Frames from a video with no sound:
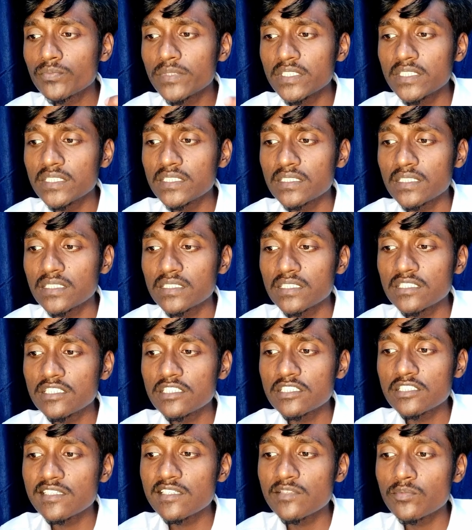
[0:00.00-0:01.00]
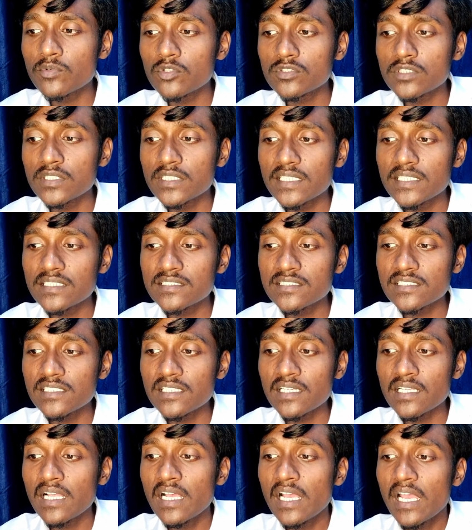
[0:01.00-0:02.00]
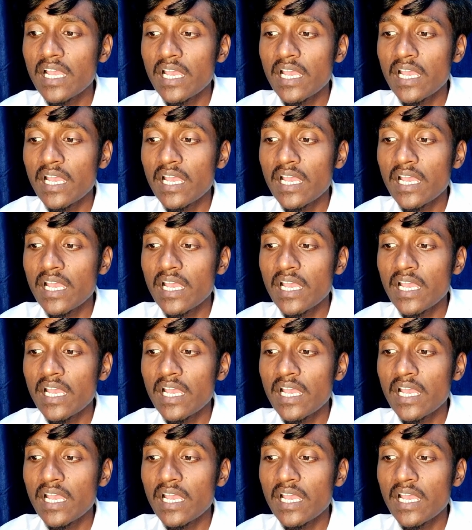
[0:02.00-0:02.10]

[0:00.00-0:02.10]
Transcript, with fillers: जो विजिट करते हैं जैसे बोसे एस सी